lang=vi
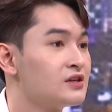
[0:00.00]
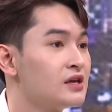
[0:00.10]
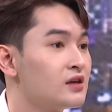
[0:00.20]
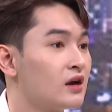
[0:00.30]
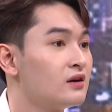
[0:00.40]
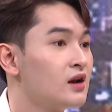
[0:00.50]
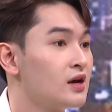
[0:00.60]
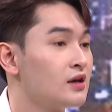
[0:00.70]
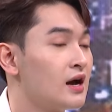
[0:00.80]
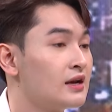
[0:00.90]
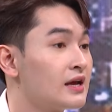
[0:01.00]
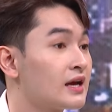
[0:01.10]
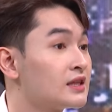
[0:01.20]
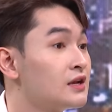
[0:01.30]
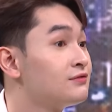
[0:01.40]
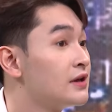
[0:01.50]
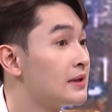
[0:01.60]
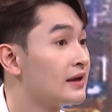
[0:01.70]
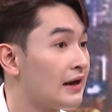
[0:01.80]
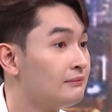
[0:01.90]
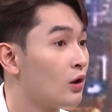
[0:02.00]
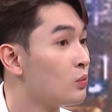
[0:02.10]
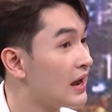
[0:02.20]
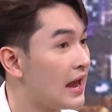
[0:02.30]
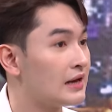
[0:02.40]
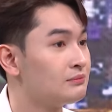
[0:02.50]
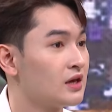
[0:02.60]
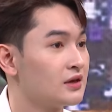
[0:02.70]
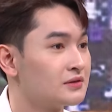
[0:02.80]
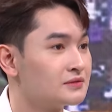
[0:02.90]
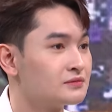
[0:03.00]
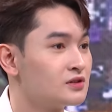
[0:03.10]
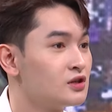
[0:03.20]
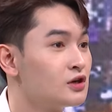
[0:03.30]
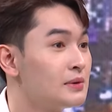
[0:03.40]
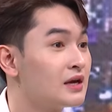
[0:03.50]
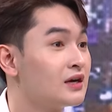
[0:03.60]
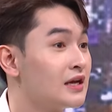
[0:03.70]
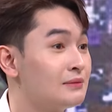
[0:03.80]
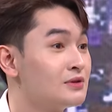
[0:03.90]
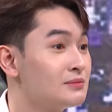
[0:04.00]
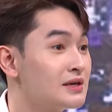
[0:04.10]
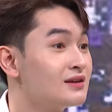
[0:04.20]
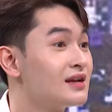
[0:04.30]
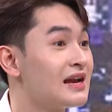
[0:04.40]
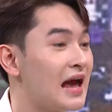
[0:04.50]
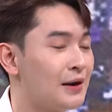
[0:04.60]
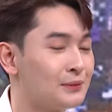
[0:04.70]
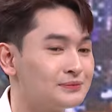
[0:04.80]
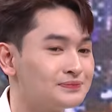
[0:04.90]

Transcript: tự nhiên nhận lời ờ, đi casting phim điện ảnh mà cũng gan lắm chị chưa biết kinh nghiệm chưa biết như thế nào